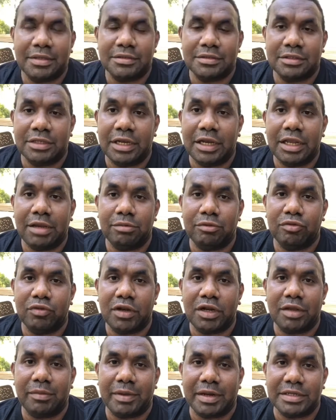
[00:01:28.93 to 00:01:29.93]
Jadi
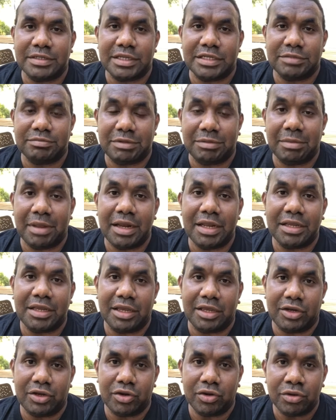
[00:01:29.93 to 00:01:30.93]
kebetulan kemarin saya sempat balik ke
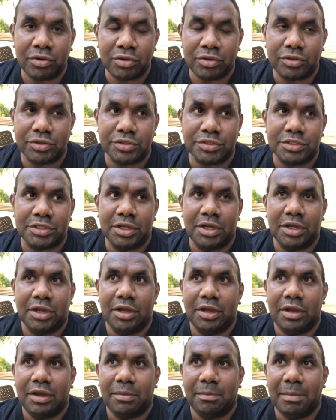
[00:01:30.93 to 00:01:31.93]
Indo terus
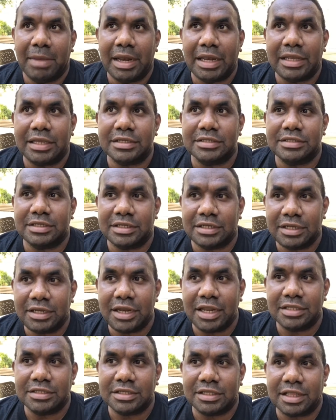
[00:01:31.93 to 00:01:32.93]
balik ke sini
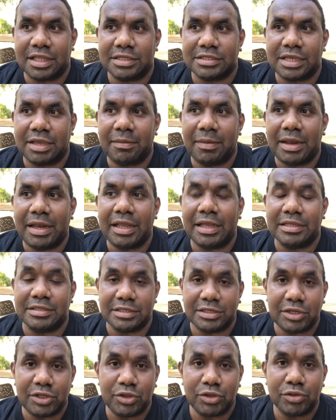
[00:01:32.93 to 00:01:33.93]
dan setelah saya balik ke
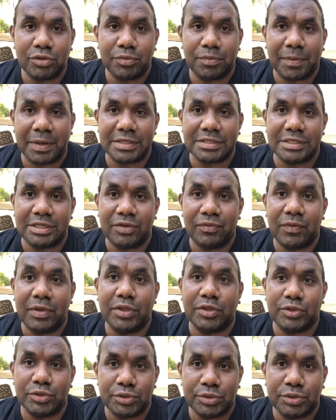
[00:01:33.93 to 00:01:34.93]
sini itu pas di week
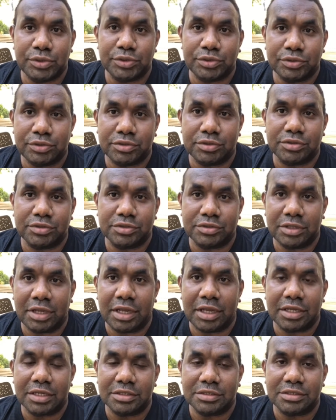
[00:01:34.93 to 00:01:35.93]
2 untuk
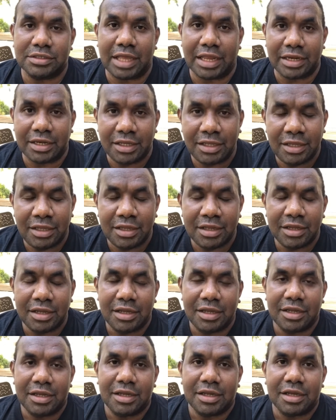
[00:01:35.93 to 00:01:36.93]
uh, study.
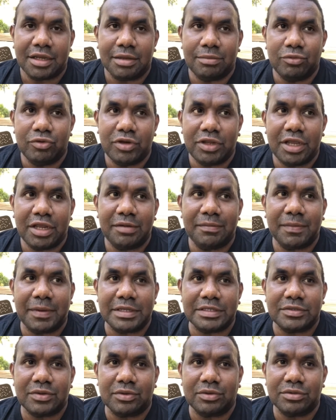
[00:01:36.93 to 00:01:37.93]
Kemudian pas
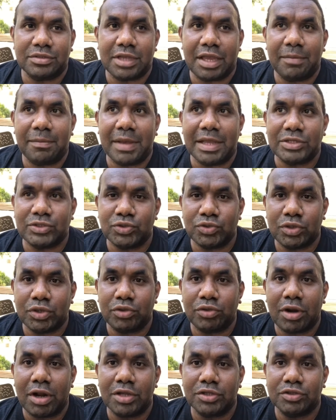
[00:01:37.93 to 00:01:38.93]
waktu saya masuk itu
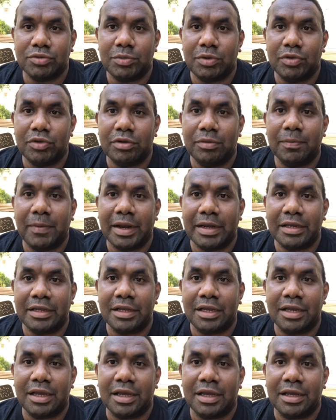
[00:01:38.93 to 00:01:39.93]
langsung minggu
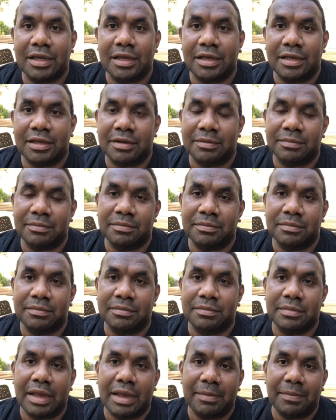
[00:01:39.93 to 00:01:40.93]
depannya um,
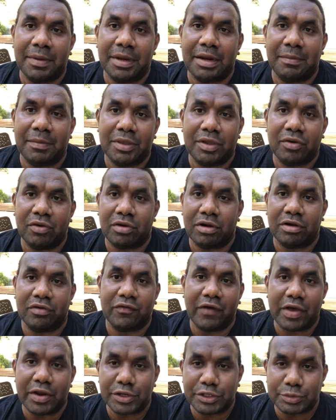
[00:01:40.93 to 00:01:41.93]
apa namanya
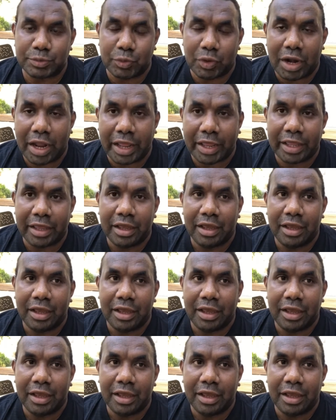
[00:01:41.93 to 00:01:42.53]
coronavirus mulai